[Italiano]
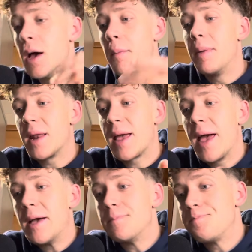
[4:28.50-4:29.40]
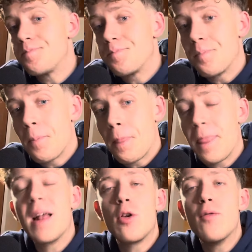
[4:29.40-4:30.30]
perché mh, mm,
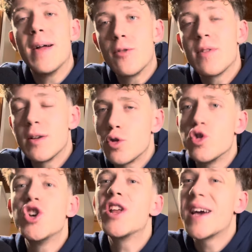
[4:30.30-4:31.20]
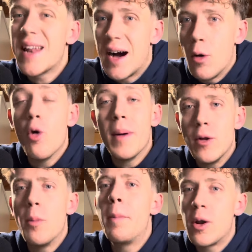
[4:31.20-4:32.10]
la Juventus adesso cercherà, o
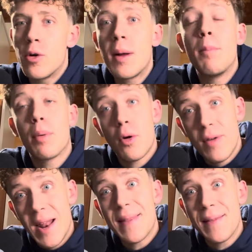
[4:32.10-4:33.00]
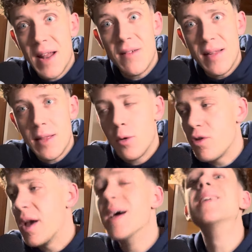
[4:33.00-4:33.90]
meglio, per ora proverà ad andare avanti
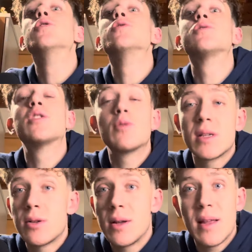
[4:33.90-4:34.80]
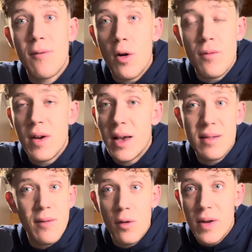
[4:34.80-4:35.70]
così, situazione che
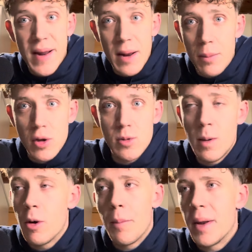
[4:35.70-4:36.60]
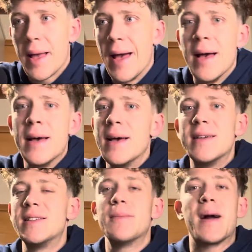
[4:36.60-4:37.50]
si evolverà nelle prossime ore, perché
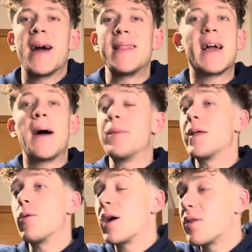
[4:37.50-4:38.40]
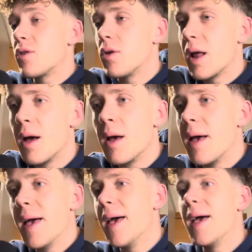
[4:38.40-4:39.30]
se magari ti capita l'occasione,
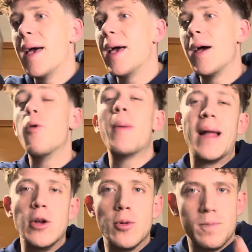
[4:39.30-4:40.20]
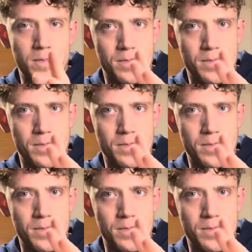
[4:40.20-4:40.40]
eh, o meglio,